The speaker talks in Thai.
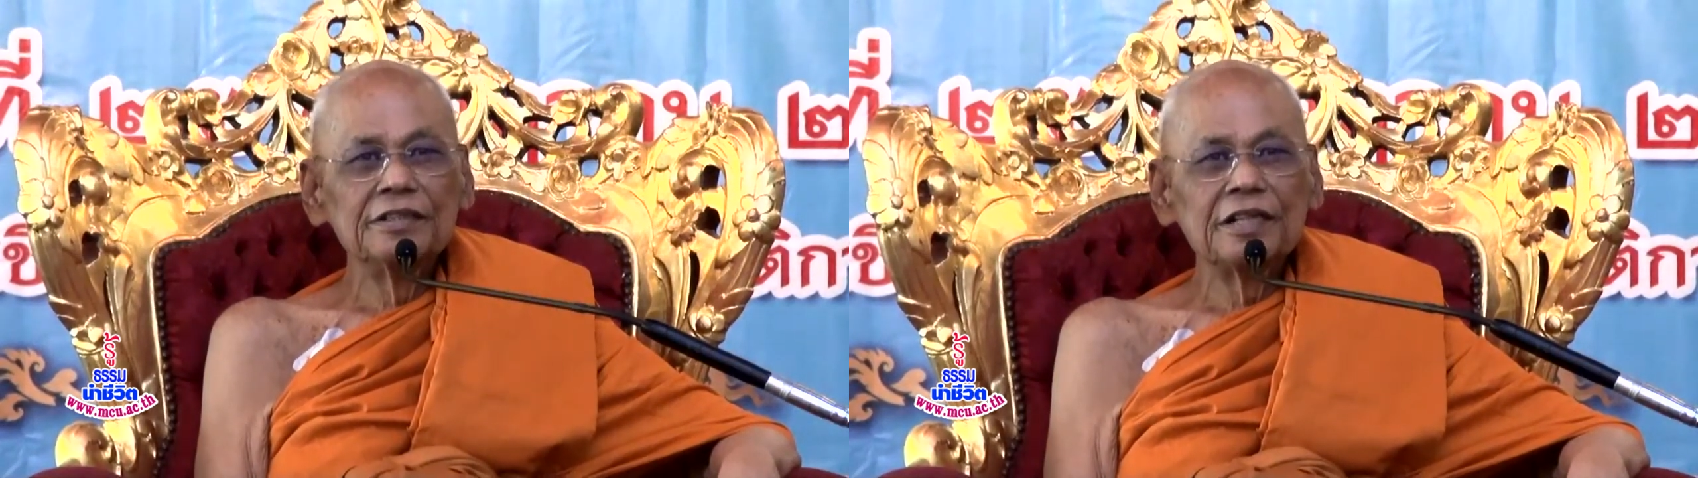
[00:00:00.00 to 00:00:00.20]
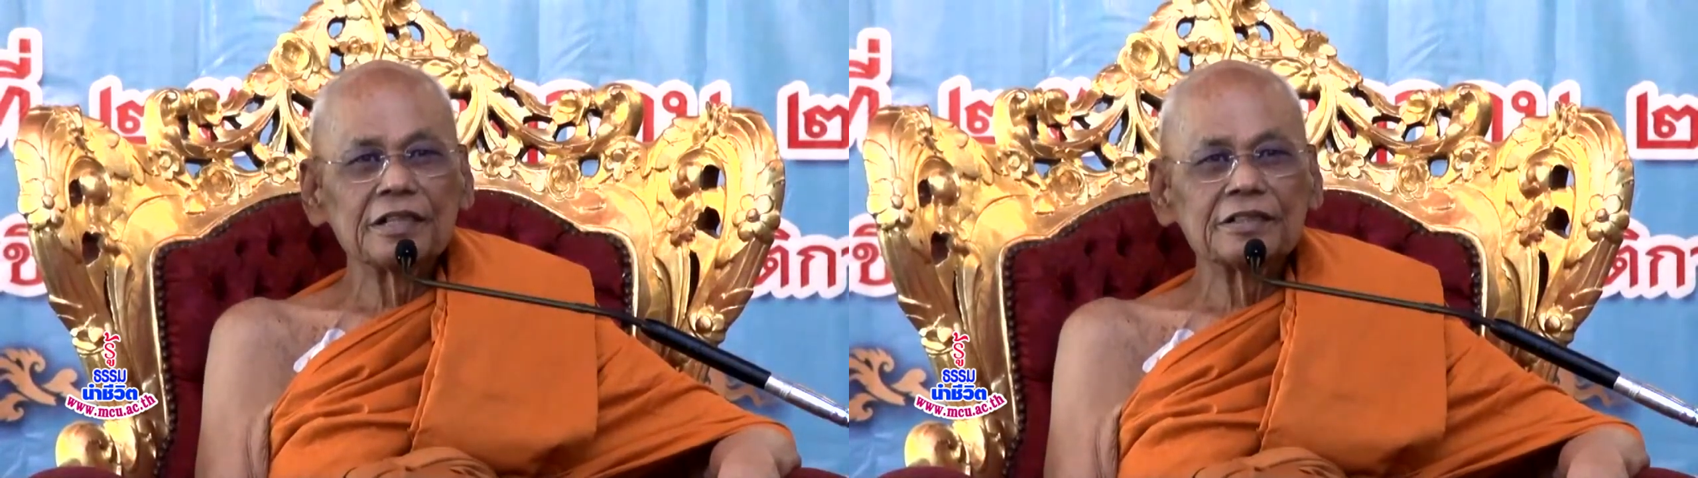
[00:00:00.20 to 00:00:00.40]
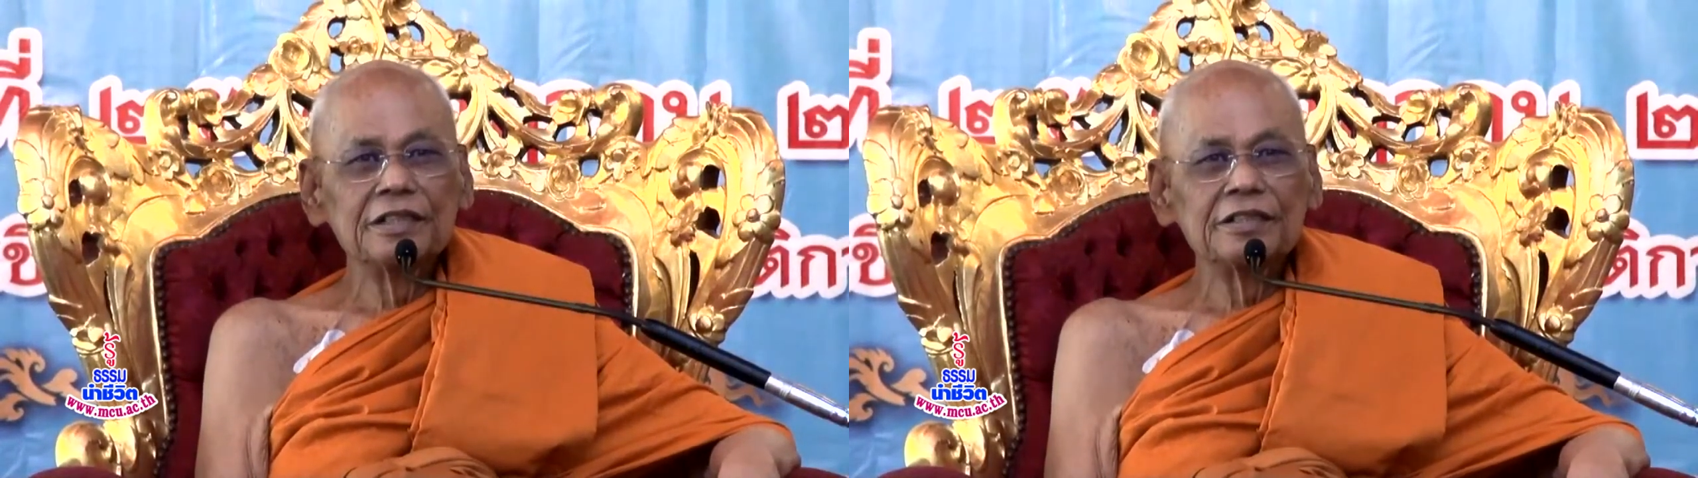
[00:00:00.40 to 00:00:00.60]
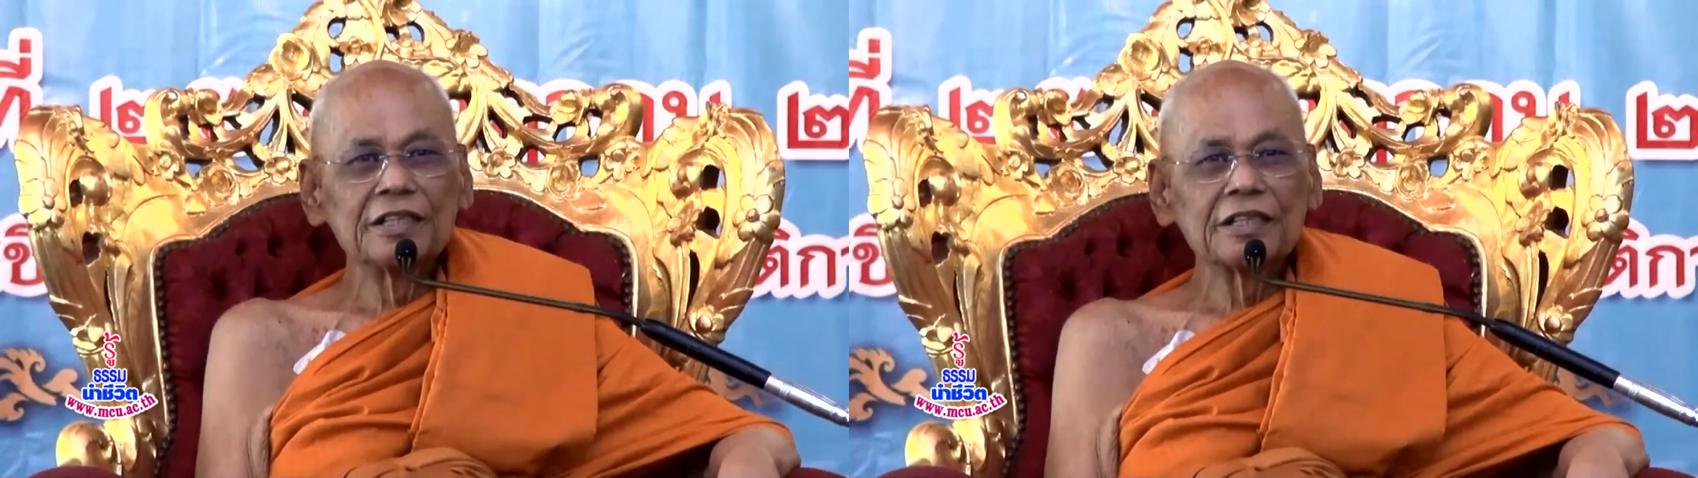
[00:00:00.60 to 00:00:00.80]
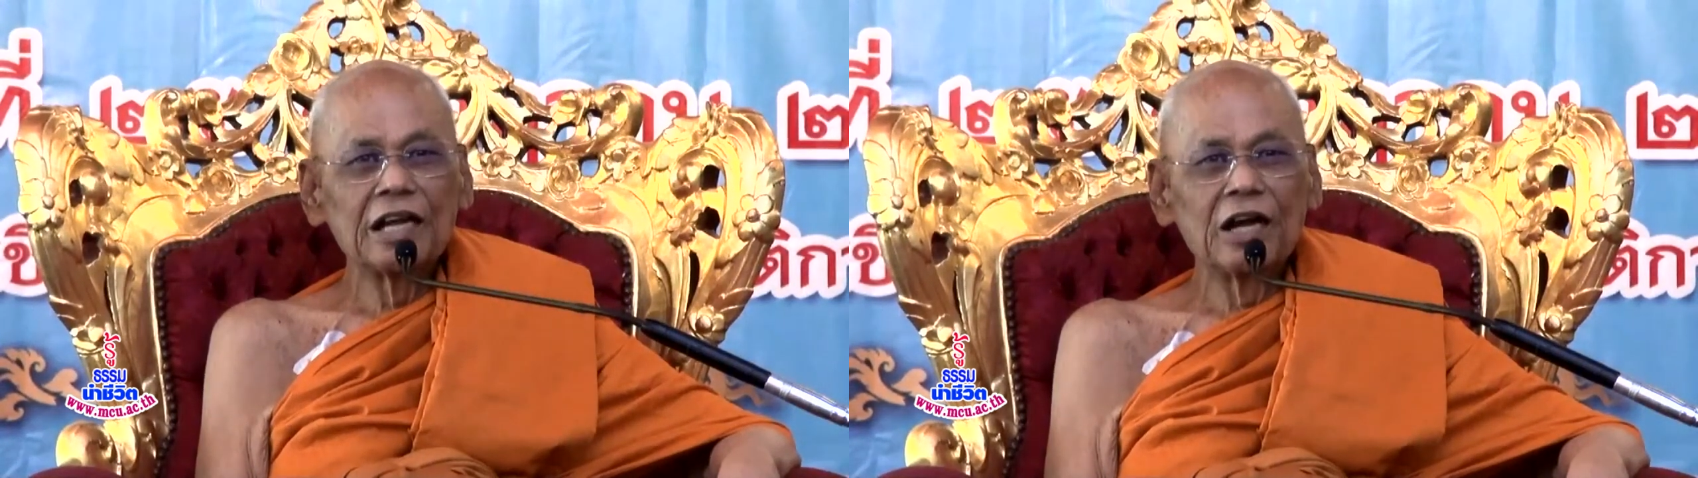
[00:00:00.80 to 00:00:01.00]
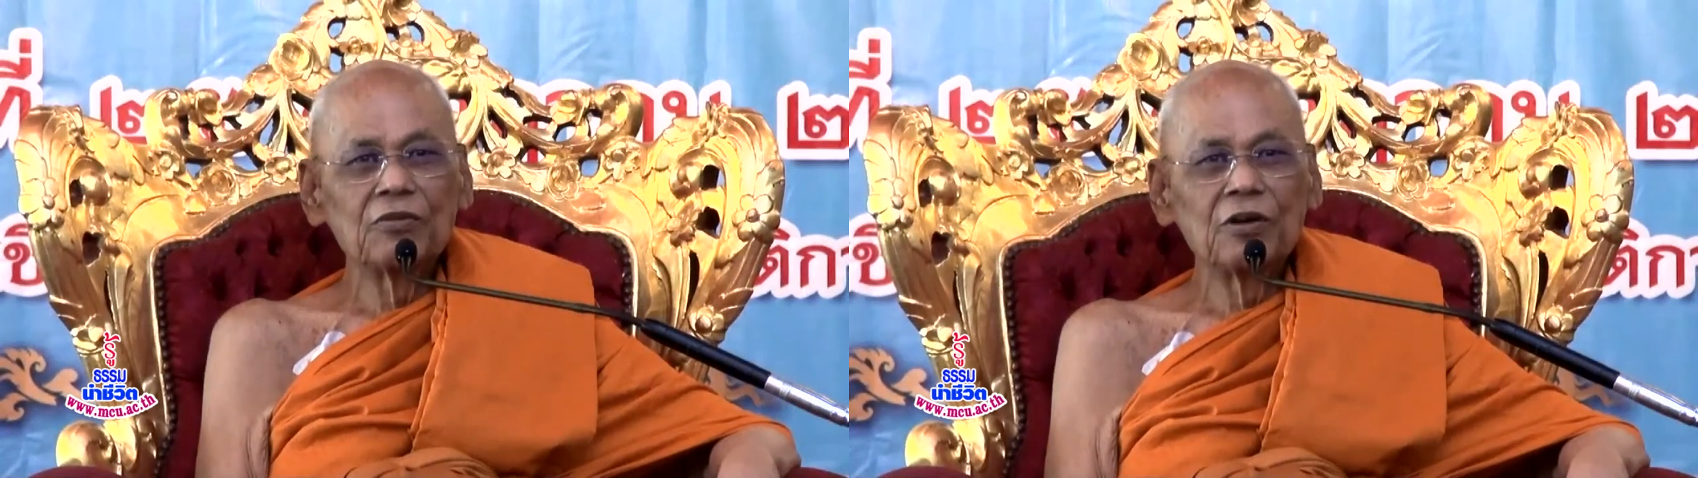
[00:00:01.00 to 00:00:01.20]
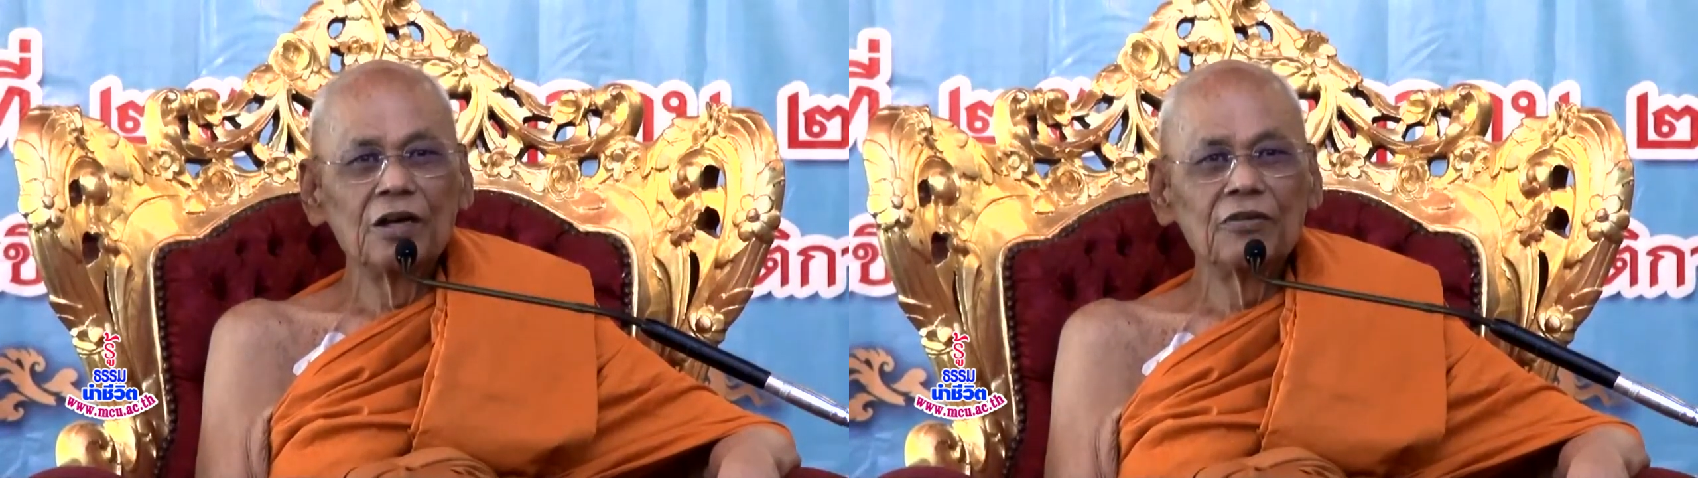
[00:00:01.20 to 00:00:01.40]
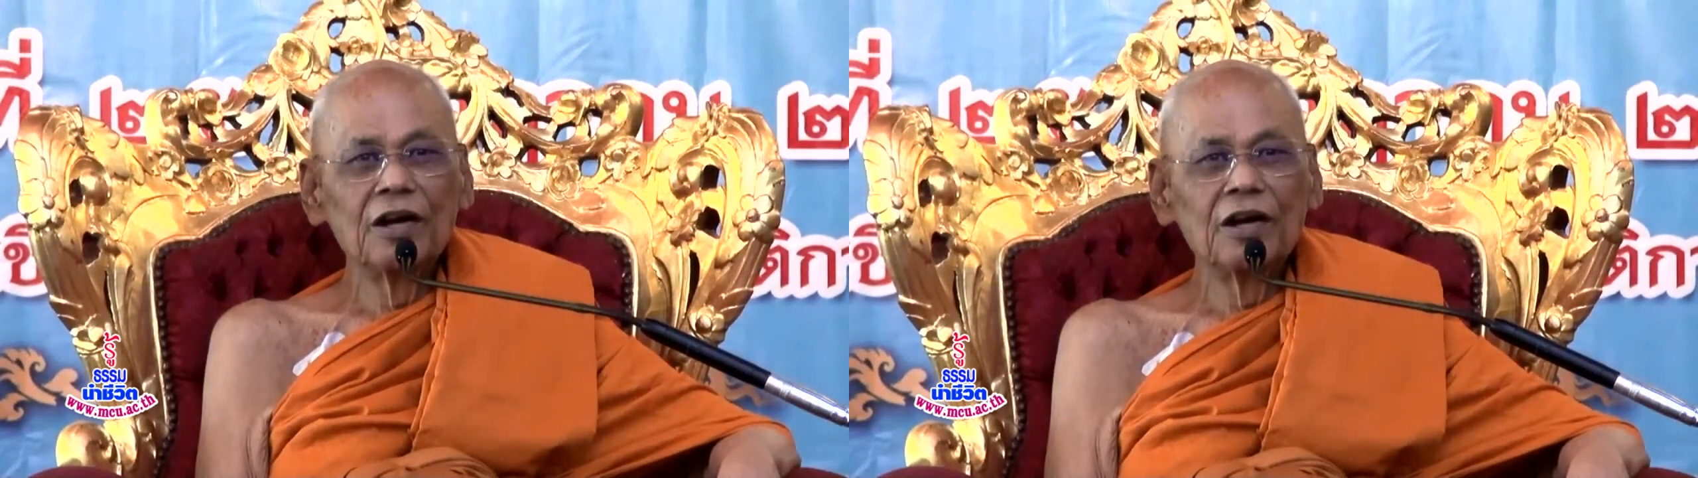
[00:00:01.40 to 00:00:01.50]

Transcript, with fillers: หลักที่ฉันกล่าวไว้